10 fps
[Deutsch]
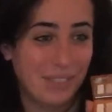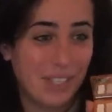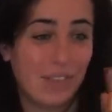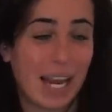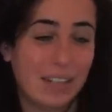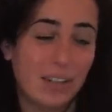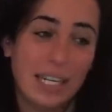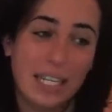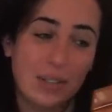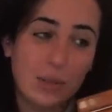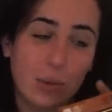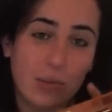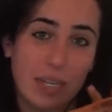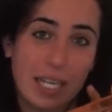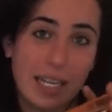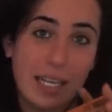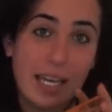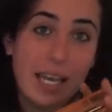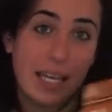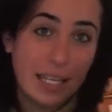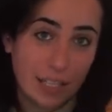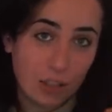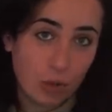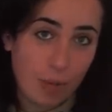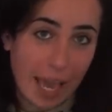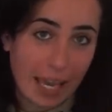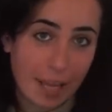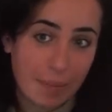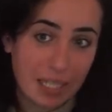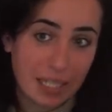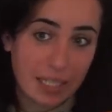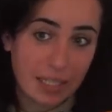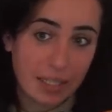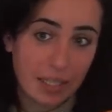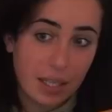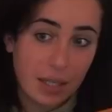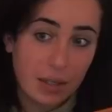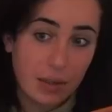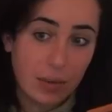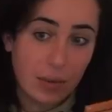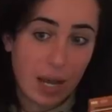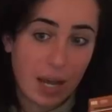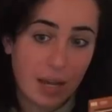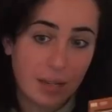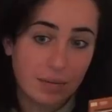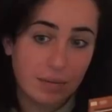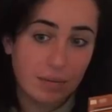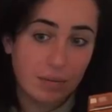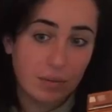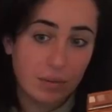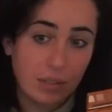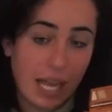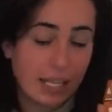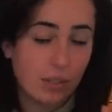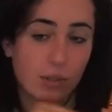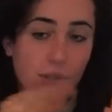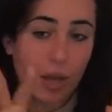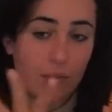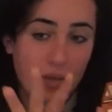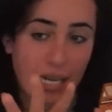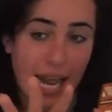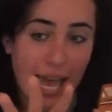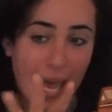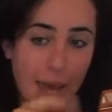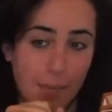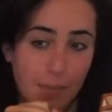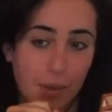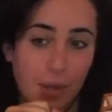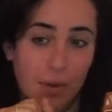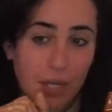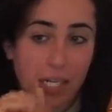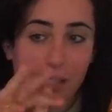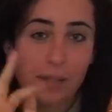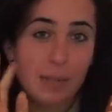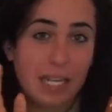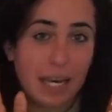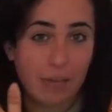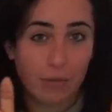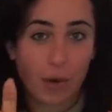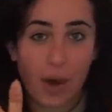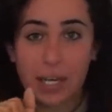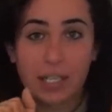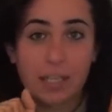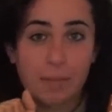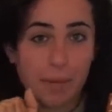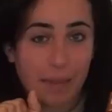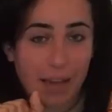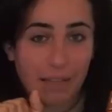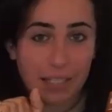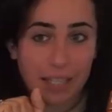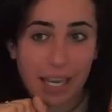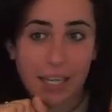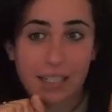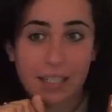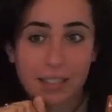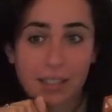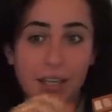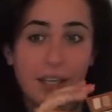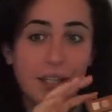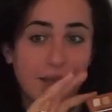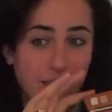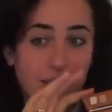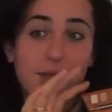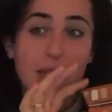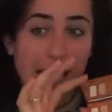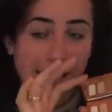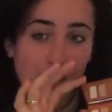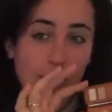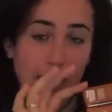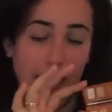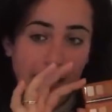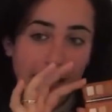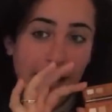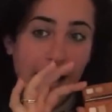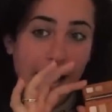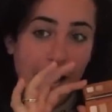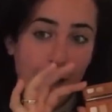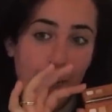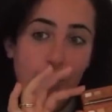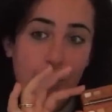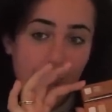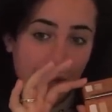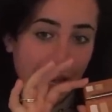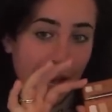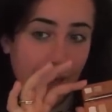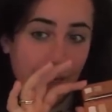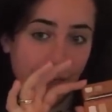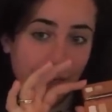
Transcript: Die vielleicht noch nicht so viel into Make-up ist. Oder halt so Soft Lamb. Und dann ist sie mit ihrer Freundin beim Kaffee trinken lästert über die Kinder ab. Ja.